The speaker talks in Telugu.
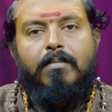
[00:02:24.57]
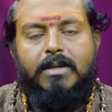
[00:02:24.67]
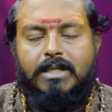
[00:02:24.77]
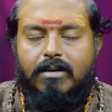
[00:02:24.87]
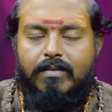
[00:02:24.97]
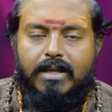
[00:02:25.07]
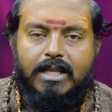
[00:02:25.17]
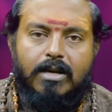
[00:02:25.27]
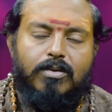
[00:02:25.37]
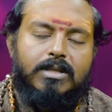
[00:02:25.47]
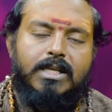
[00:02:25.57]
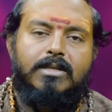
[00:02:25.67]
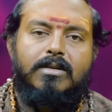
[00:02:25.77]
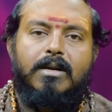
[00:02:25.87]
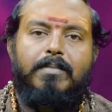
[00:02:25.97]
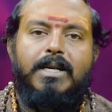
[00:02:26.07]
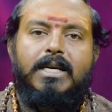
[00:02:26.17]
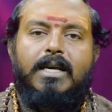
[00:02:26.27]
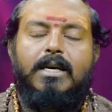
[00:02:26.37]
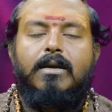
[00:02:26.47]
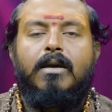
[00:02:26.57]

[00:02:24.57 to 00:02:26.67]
మిశ్రమ ఫలితాలు గోచరిస్తున్నప్పటికీ